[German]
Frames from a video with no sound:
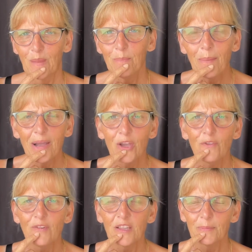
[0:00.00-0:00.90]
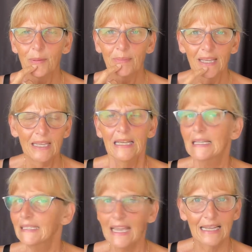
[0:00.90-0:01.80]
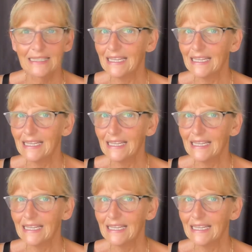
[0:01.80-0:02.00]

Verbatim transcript: Mama, können wir was mitbringen? Ja,